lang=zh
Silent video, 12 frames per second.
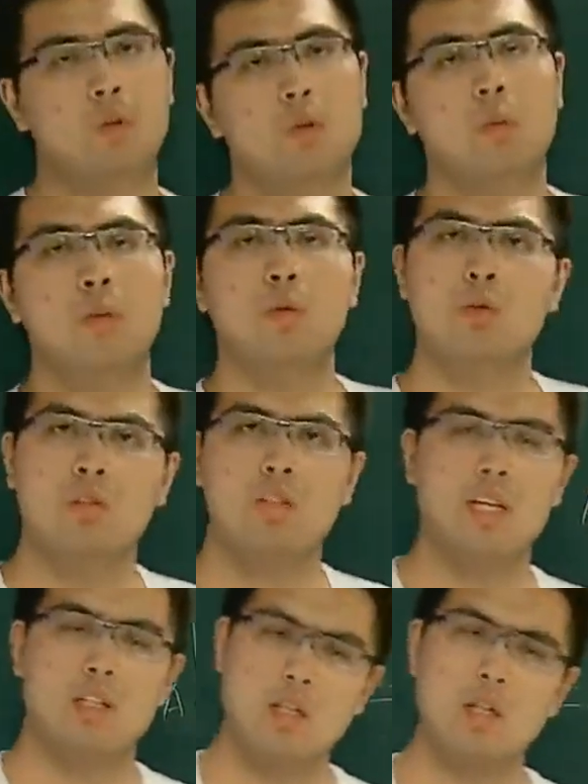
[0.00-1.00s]
就是我们
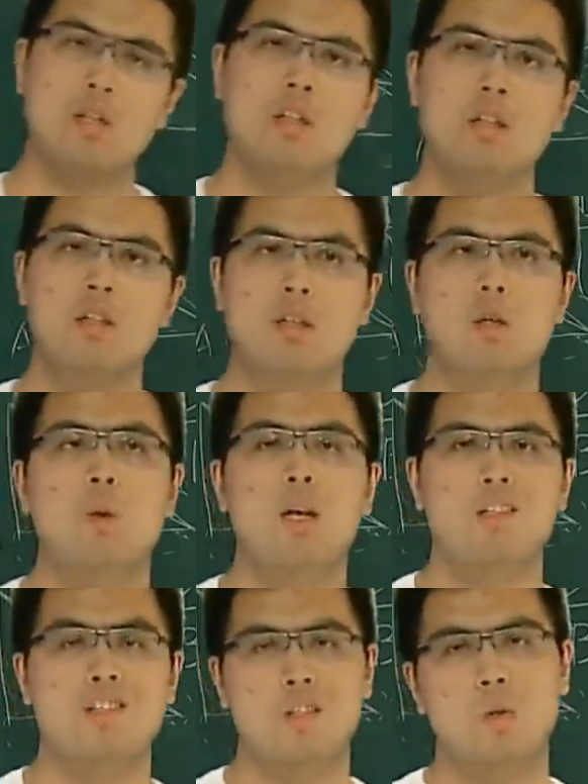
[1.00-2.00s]
讲这道题呢，可能
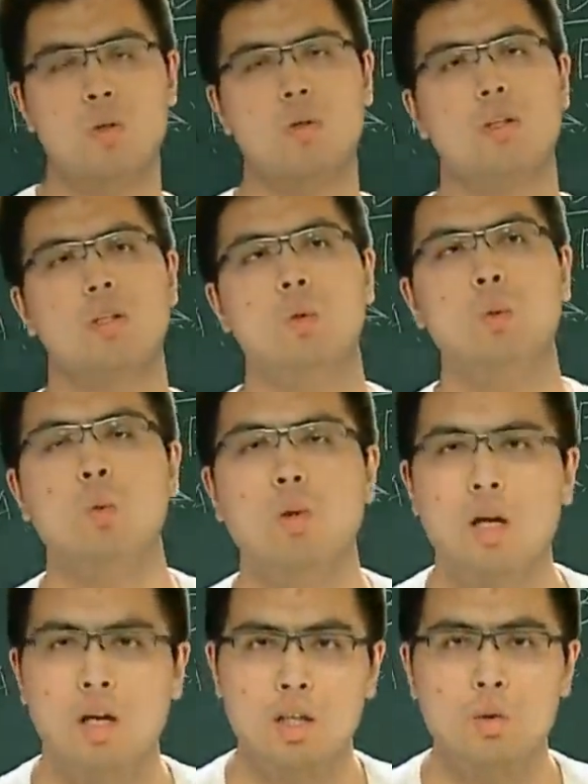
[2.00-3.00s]
花的时间会有点
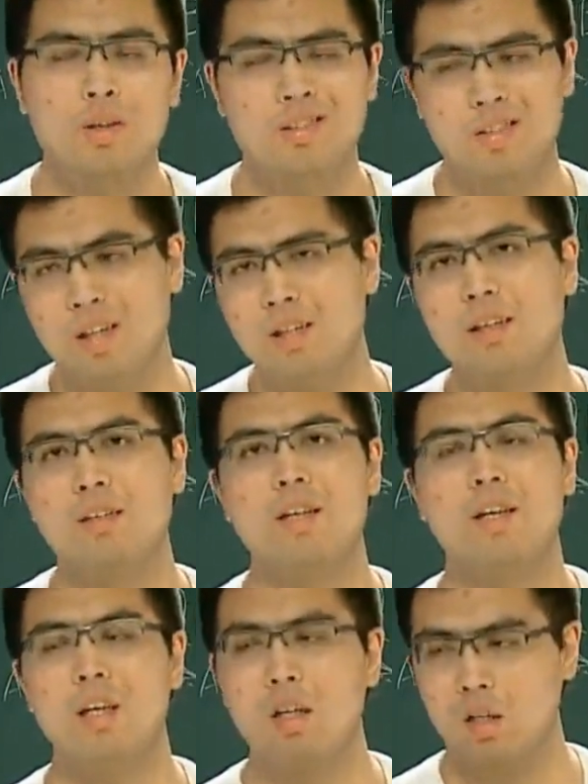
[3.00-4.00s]
多啊，因为刚才
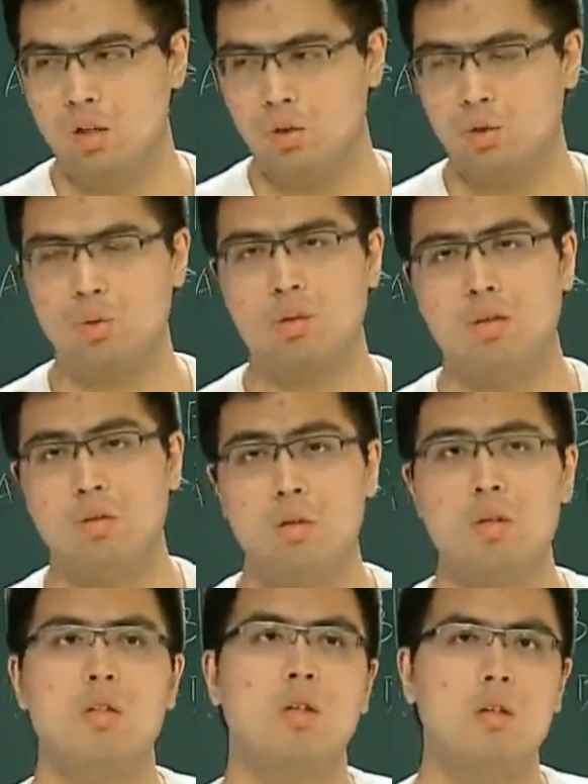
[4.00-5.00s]
在选
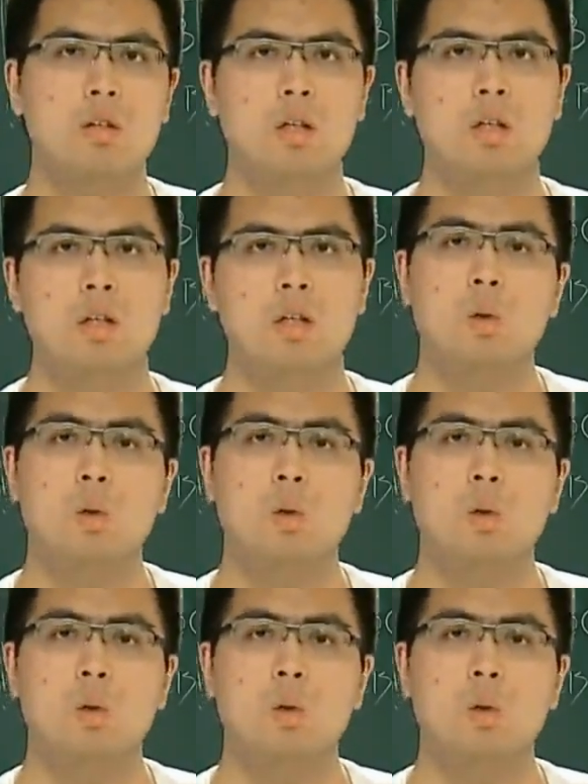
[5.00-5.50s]
择的时候呢，